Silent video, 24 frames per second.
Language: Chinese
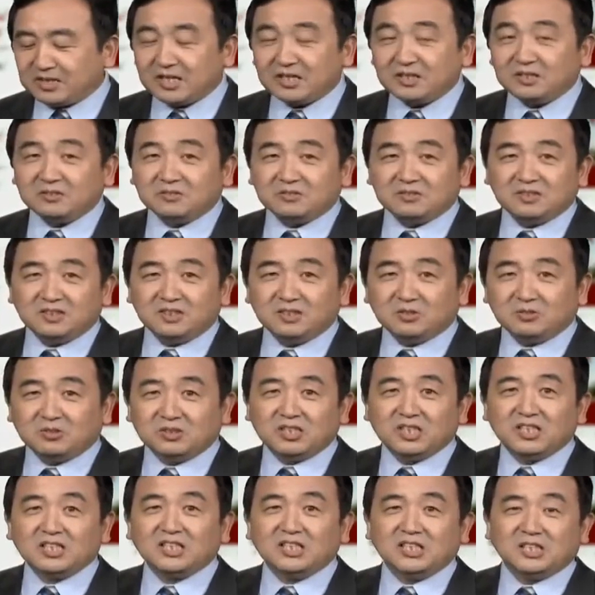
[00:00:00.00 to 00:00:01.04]
它有有一
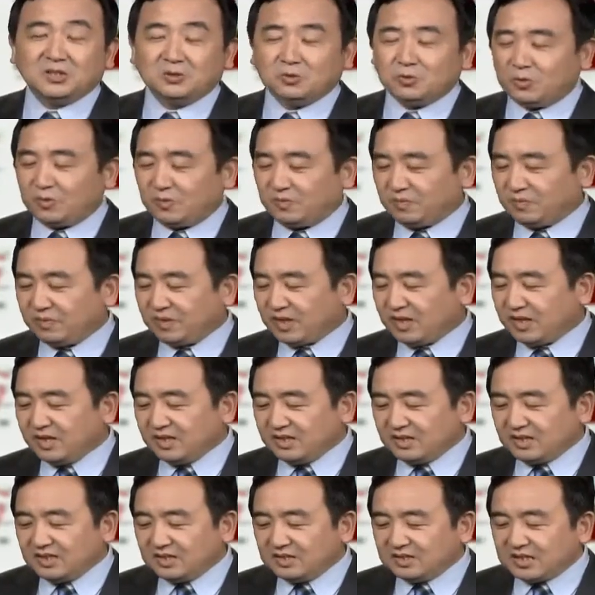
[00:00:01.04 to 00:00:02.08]
些隐语，
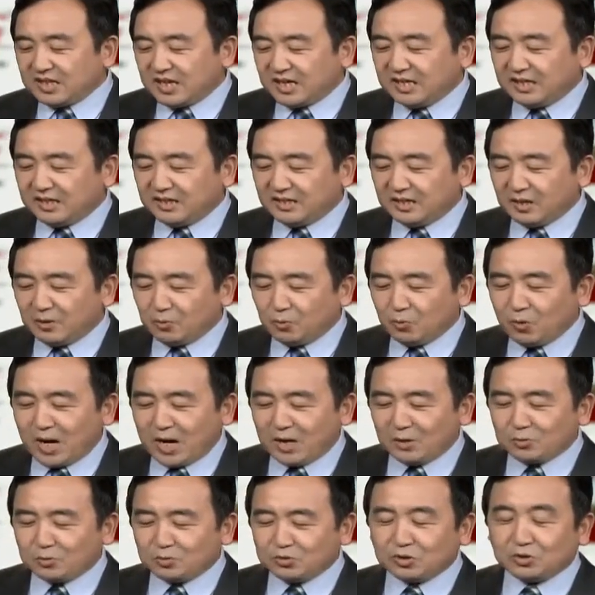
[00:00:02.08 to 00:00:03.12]
其实这里呢无
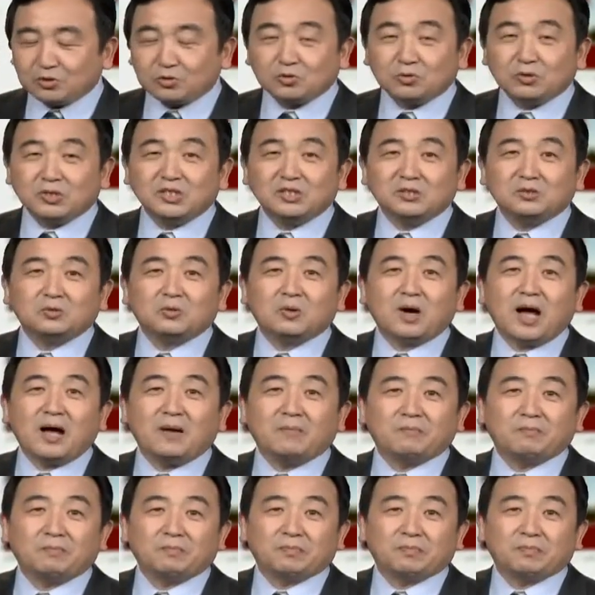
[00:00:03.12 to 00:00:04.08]
外乎就说一句话：